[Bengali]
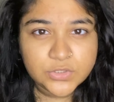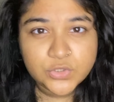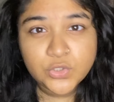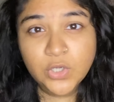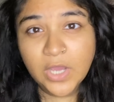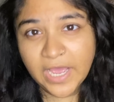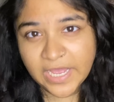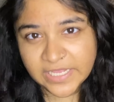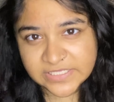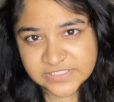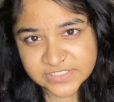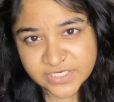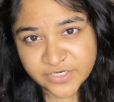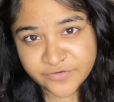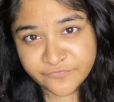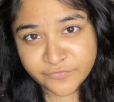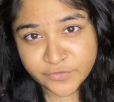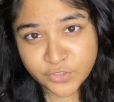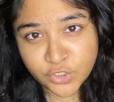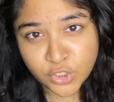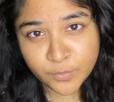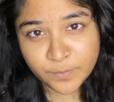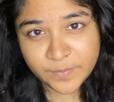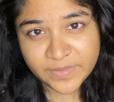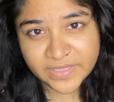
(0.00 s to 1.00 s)
তো আজকের
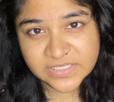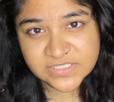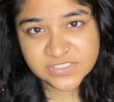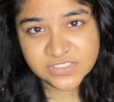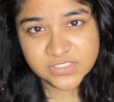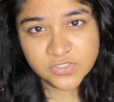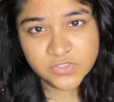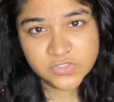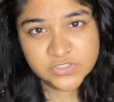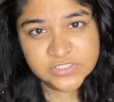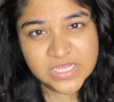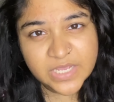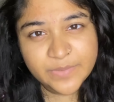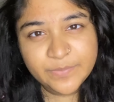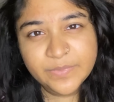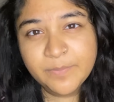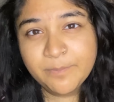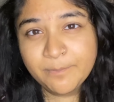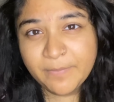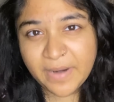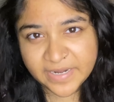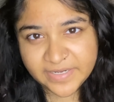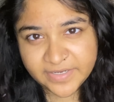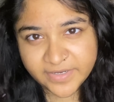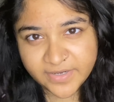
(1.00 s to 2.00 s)
ভিডিওর প্ল্যান ছিল যে আমি
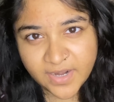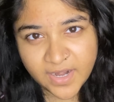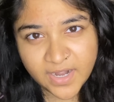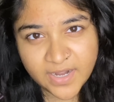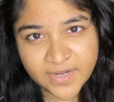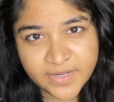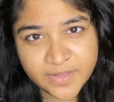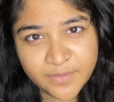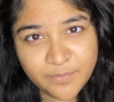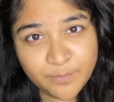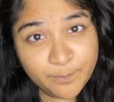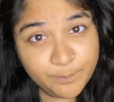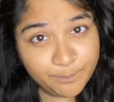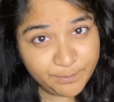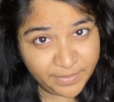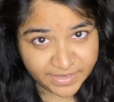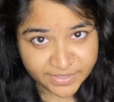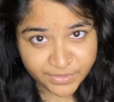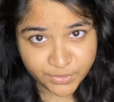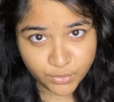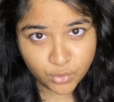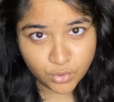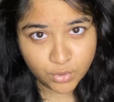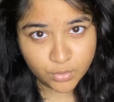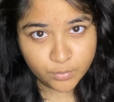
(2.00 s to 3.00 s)
মাটির হাড়ি
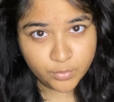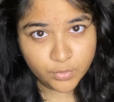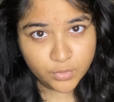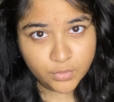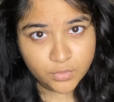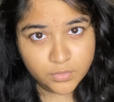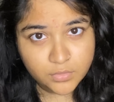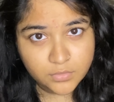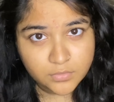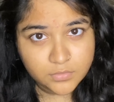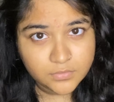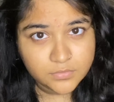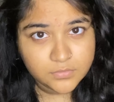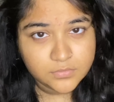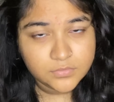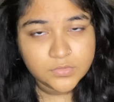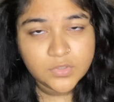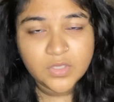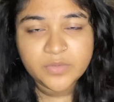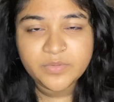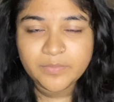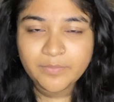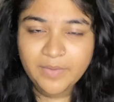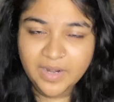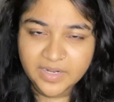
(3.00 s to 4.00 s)
পেইন্ট করব তো
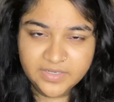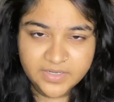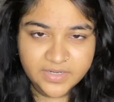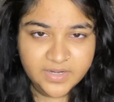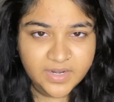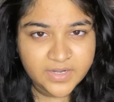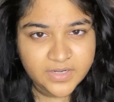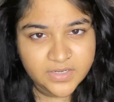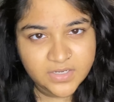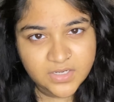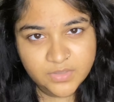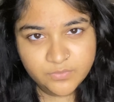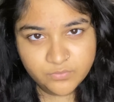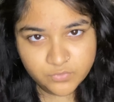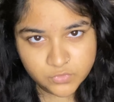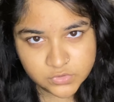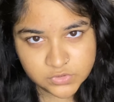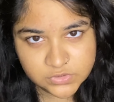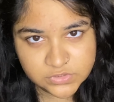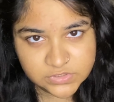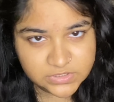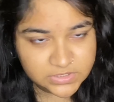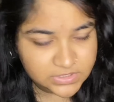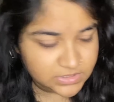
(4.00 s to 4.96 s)
আমি মাটির হাড়ি নিয়ে পড়ছি